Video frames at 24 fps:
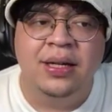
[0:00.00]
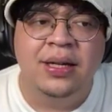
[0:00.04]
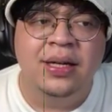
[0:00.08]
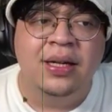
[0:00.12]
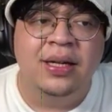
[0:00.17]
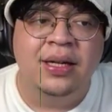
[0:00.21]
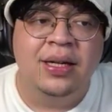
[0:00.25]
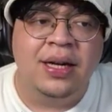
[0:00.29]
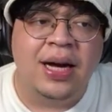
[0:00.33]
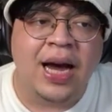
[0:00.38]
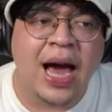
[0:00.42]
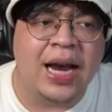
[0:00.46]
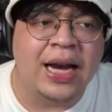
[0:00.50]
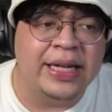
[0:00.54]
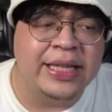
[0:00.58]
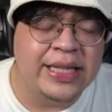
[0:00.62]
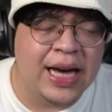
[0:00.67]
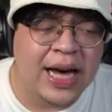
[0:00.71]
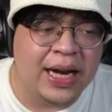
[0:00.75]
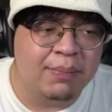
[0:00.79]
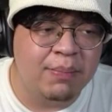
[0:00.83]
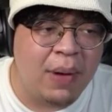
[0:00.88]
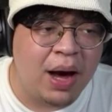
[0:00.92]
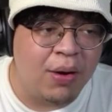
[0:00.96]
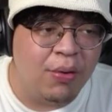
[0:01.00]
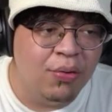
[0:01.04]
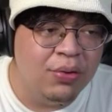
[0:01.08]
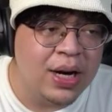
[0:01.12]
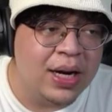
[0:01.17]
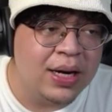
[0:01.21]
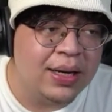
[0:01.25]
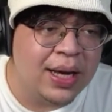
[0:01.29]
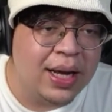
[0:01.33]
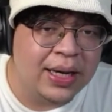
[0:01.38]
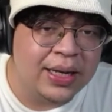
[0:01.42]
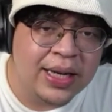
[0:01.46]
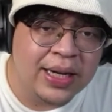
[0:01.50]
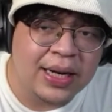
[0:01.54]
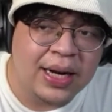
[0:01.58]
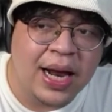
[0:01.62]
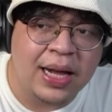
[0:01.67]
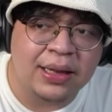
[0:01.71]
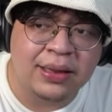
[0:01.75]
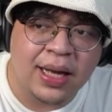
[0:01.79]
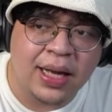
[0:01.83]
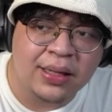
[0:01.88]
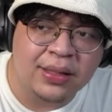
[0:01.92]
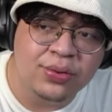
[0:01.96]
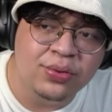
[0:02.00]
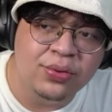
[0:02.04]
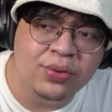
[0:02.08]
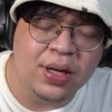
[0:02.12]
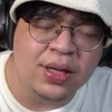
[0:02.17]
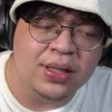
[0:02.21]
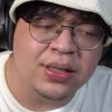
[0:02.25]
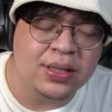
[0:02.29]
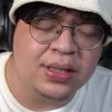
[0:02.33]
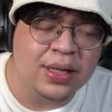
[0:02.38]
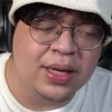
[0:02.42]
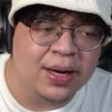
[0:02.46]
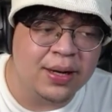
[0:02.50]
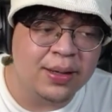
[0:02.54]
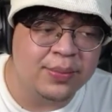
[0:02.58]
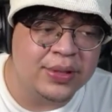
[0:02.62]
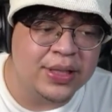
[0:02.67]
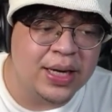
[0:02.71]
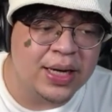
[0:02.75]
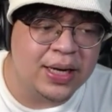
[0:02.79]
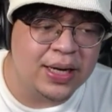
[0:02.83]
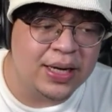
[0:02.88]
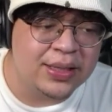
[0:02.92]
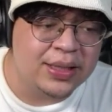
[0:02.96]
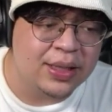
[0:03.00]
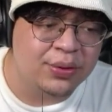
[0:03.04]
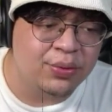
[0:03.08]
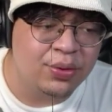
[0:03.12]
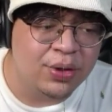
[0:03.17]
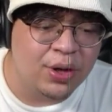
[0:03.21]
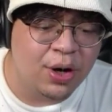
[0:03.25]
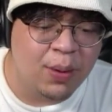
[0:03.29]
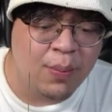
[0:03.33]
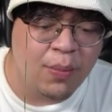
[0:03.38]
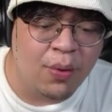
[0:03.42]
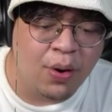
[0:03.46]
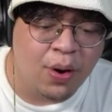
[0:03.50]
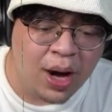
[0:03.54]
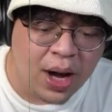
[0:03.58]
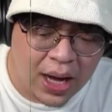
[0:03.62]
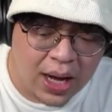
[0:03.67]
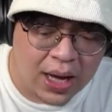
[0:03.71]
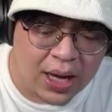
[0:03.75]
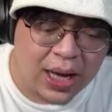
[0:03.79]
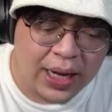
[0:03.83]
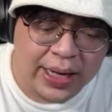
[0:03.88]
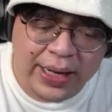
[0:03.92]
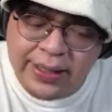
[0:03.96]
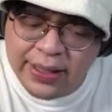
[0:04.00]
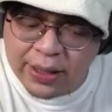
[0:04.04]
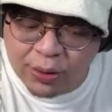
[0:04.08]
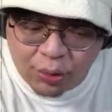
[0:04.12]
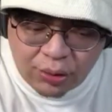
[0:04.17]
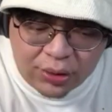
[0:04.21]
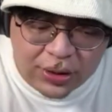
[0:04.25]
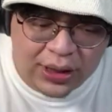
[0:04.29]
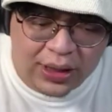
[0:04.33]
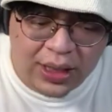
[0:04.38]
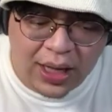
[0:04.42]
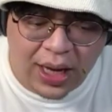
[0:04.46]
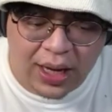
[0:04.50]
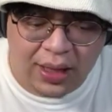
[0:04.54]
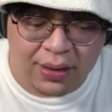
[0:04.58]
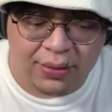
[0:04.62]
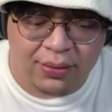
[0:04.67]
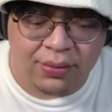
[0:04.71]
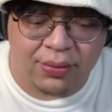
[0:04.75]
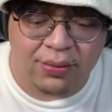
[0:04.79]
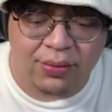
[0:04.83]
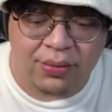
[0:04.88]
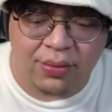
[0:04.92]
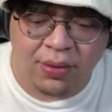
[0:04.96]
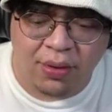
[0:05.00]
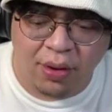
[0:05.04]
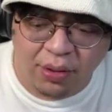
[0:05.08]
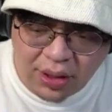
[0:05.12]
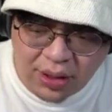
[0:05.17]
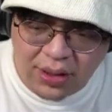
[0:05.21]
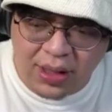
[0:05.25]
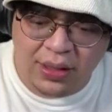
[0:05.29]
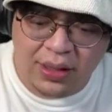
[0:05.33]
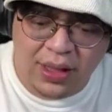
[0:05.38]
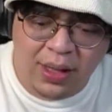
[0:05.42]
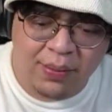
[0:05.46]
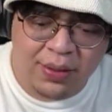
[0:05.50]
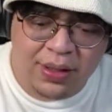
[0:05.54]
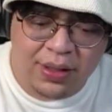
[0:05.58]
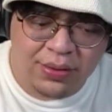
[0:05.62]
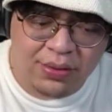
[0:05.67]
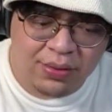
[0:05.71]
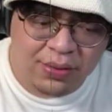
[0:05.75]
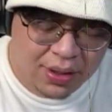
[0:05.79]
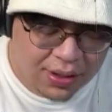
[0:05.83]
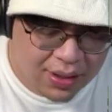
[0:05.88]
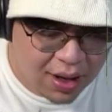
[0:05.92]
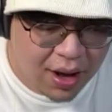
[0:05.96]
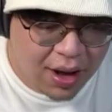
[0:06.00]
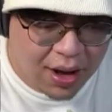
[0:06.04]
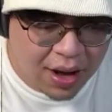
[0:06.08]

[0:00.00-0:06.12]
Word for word: kalian mau dan kalian latah juga. Jadi kalau misalkan ada satu yang ngomong A, kalian ngikutin A tuh. Oh iya ya benar juga ya A A